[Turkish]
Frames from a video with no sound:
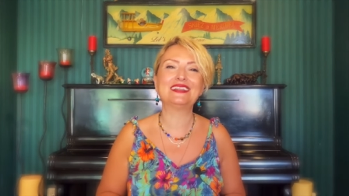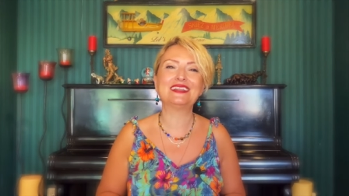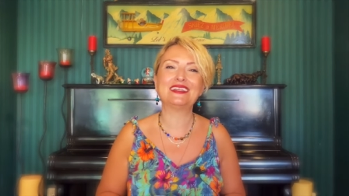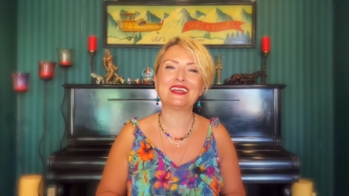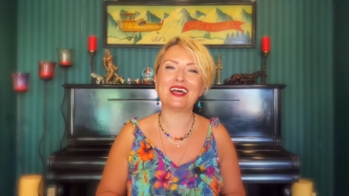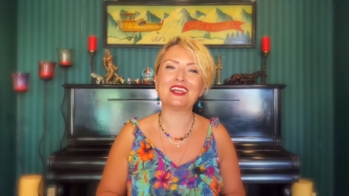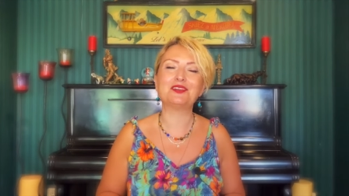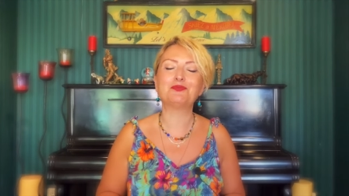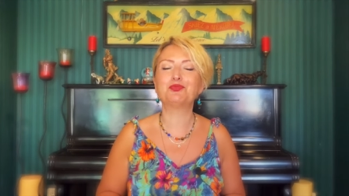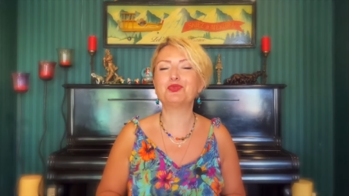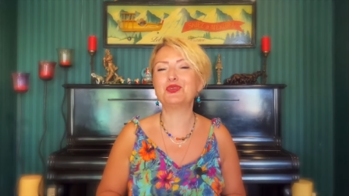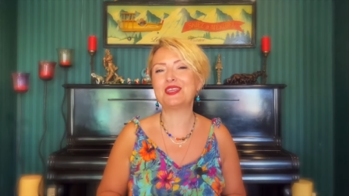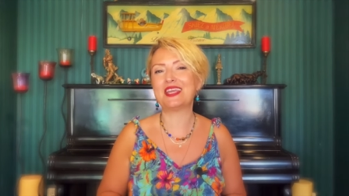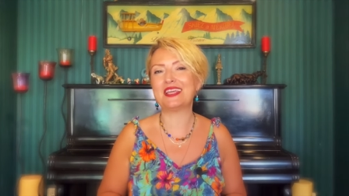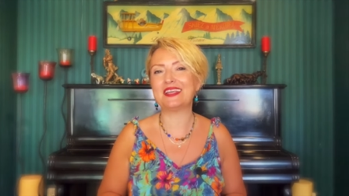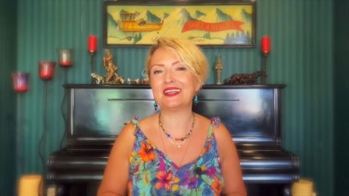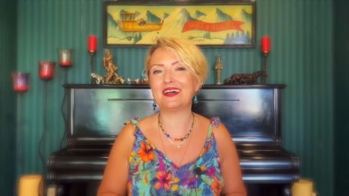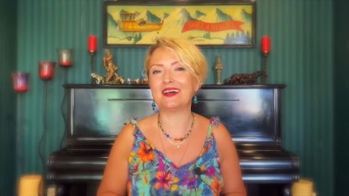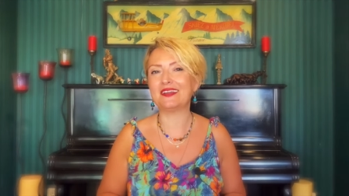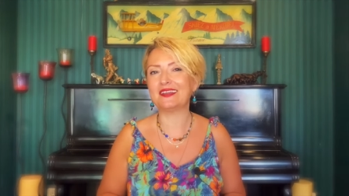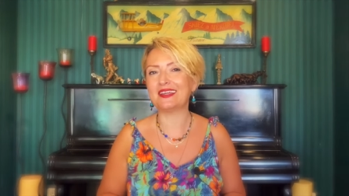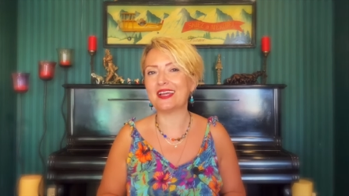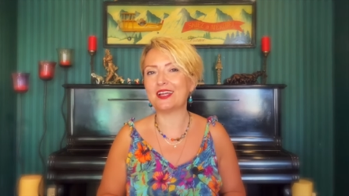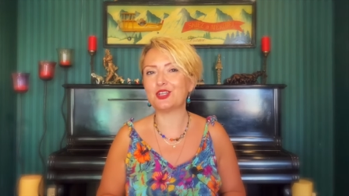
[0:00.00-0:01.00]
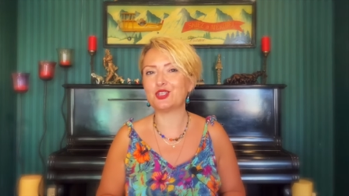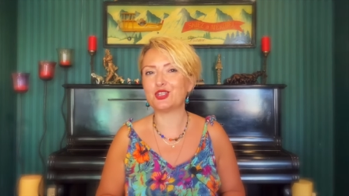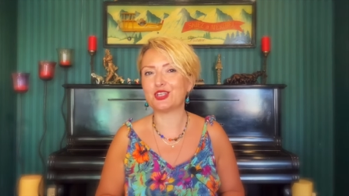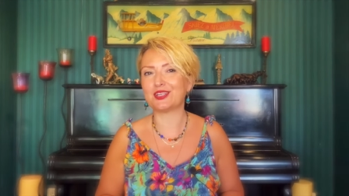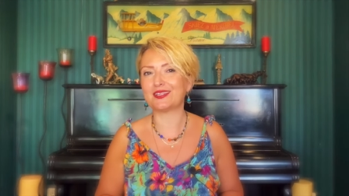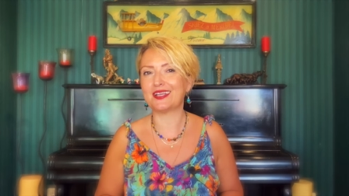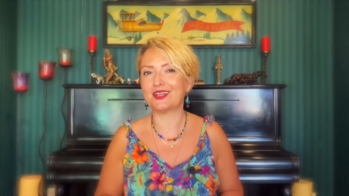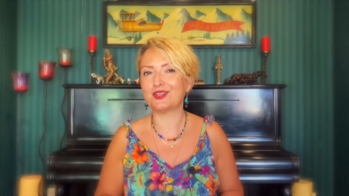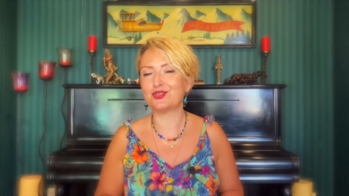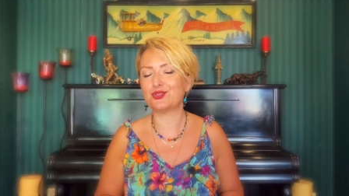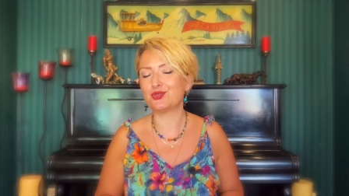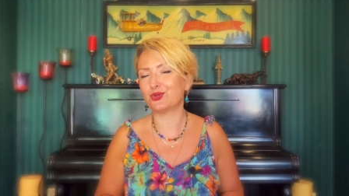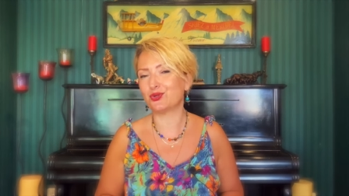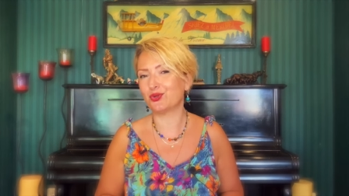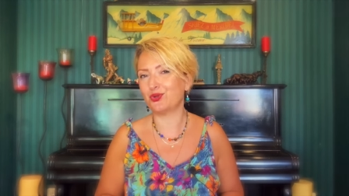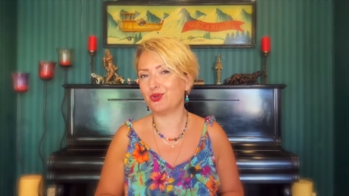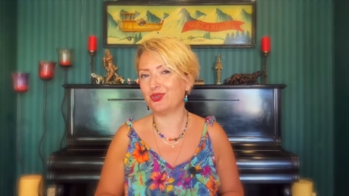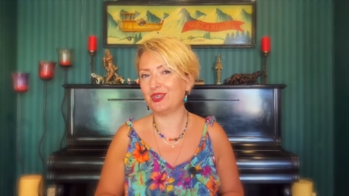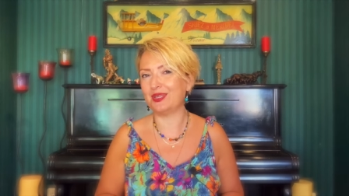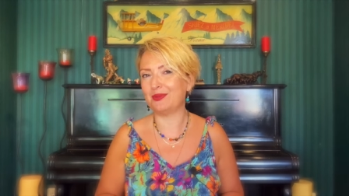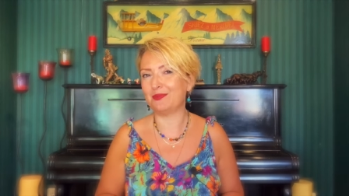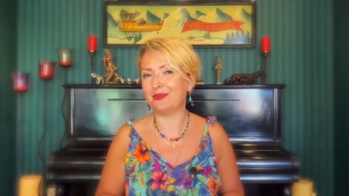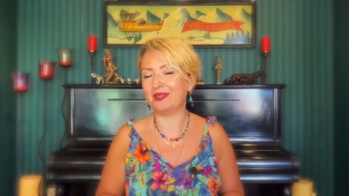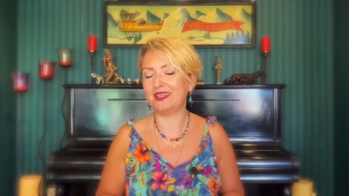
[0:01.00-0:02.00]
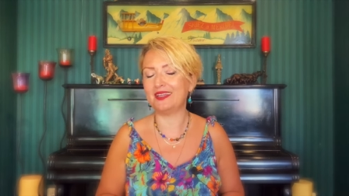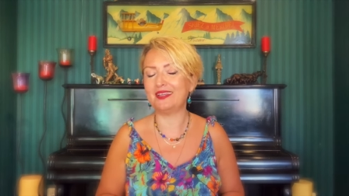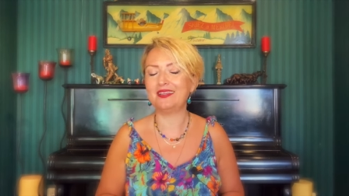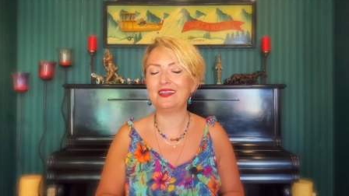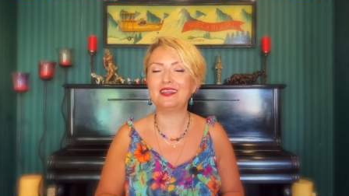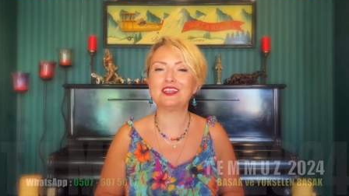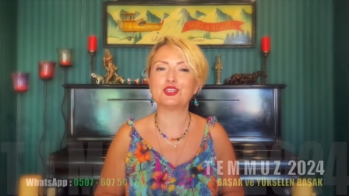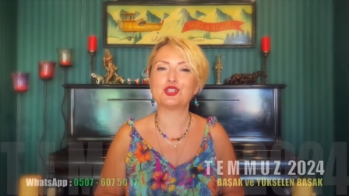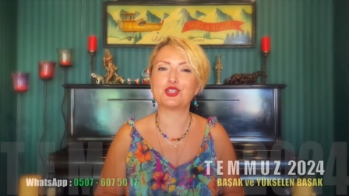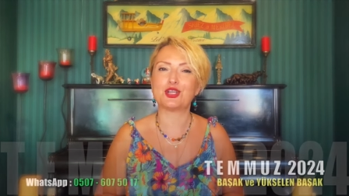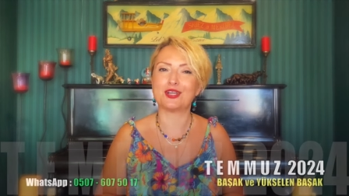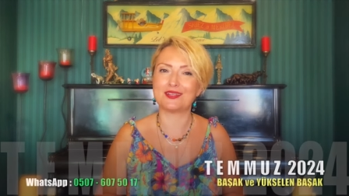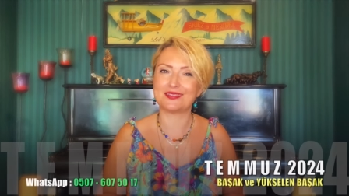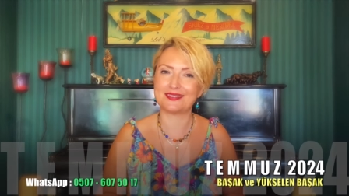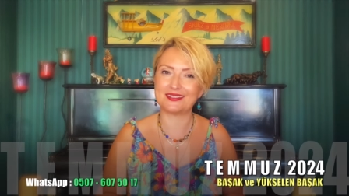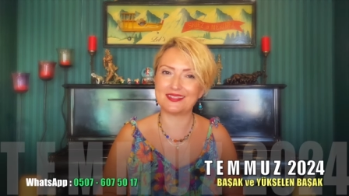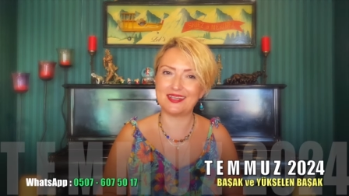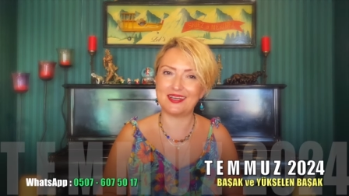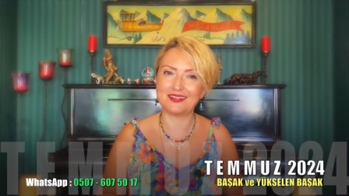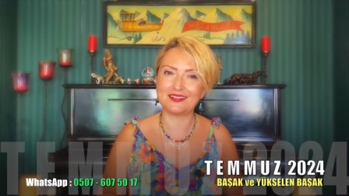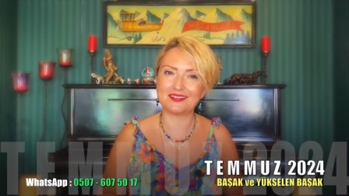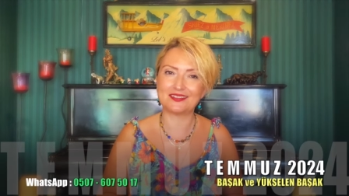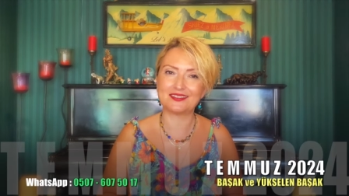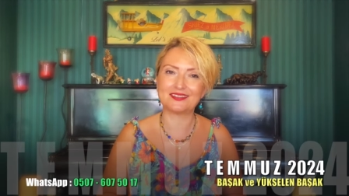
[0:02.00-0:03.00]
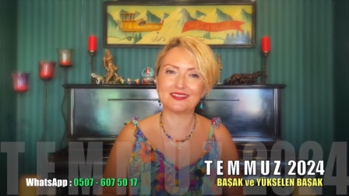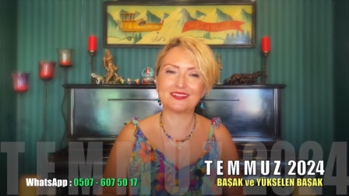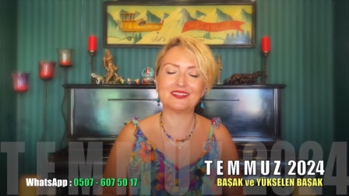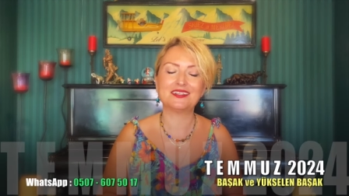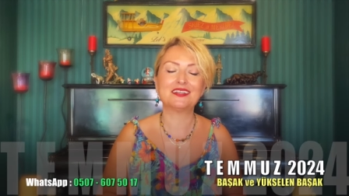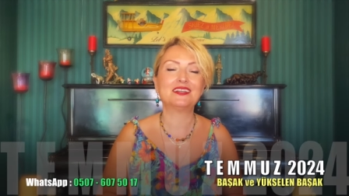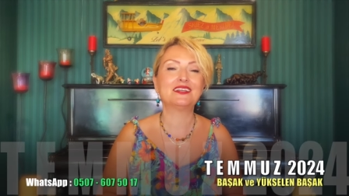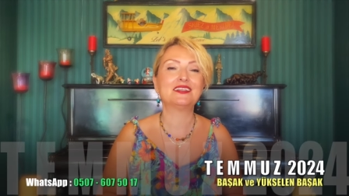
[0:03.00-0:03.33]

yani bu yeni ay gerçekten çok önemli şanslar